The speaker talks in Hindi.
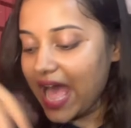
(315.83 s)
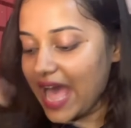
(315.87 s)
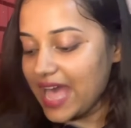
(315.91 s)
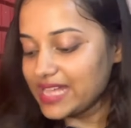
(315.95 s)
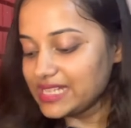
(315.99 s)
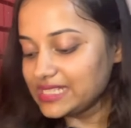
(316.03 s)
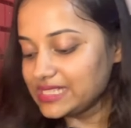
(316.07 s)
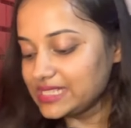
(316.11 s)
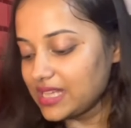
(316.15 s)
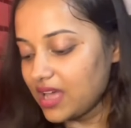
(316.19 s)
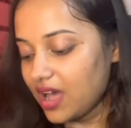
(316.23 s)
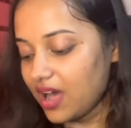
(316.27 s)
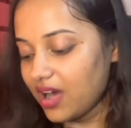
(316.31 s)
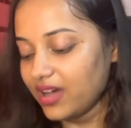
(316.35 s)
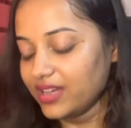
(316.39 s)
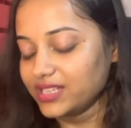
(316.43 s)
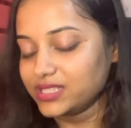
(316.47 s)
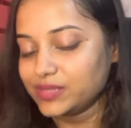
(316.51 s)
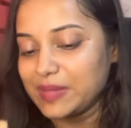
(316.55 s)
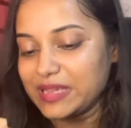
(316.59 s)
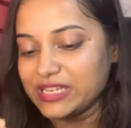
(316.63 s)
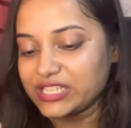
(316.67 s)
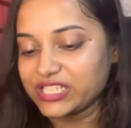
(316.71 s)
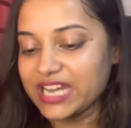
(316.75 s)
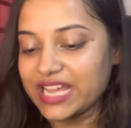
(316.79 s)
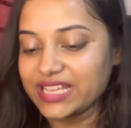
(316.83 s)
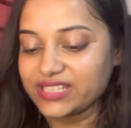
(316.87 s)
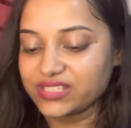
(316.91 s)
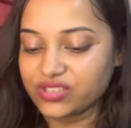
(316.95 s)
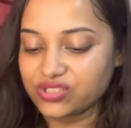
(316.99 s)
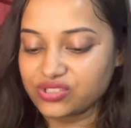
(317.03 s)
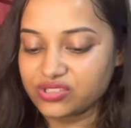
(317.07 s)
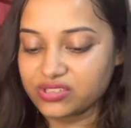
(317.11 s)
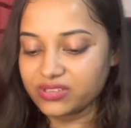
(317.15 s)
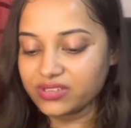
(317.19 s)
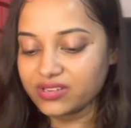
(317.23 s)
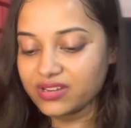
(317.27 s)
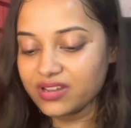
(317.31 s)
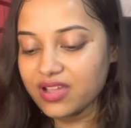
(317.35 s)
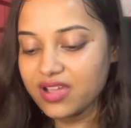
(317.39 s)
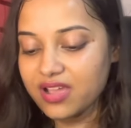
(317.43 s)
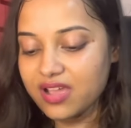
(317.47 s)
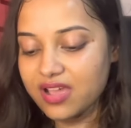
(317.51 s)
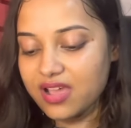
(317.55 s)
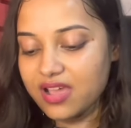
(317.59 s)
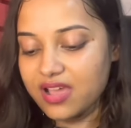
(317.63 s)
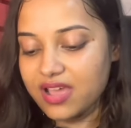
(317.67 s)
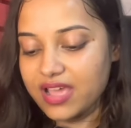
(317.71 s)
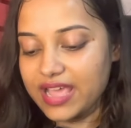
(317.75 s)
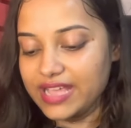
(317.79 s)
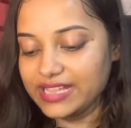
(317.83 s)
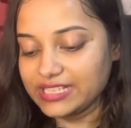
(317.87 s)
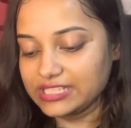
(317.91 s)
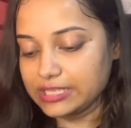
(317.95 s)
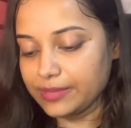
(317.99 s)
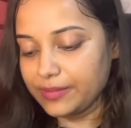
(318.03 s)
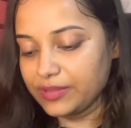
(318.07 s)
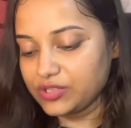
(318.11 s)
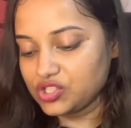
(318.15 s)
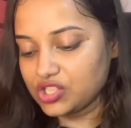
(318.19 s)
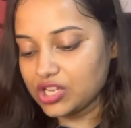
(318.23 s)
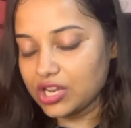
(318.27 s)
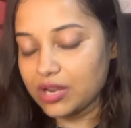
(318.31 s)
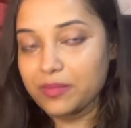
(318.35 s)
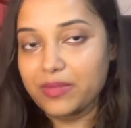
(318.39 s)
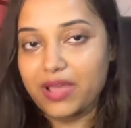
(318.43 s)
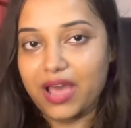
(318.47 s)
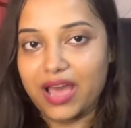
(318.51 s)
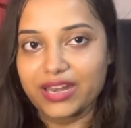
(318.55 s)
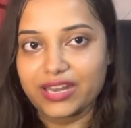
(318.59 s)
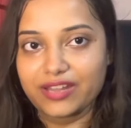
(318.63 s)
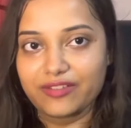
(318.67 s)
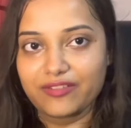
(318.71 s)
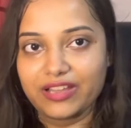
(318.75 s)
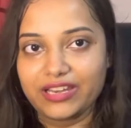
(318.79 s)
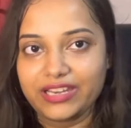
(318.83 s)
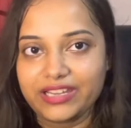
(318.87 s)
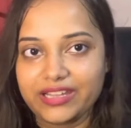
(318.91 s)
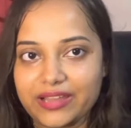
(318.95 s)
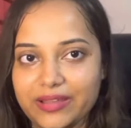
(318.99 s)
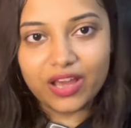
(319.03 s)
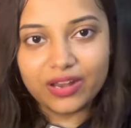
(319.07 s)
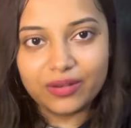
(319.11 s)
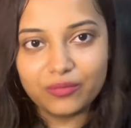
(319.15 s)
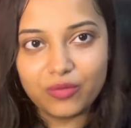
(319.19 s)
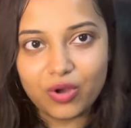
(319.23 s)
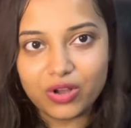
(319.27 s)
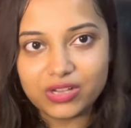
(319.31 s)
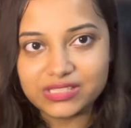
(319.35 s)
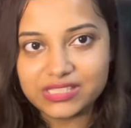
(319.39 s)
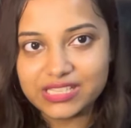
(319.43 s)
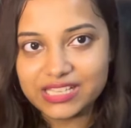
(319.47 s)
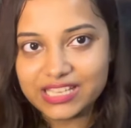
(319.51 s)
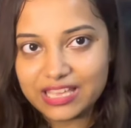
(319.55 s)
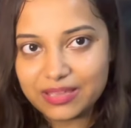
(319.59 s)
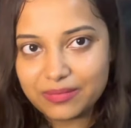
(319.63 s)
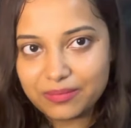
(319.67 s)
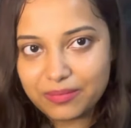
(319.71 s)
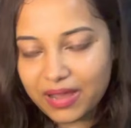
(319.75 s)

एज स्पेशलाइजेशन uh, इस सेमेस्टर में आने वाली है अनबॉक्सिंग के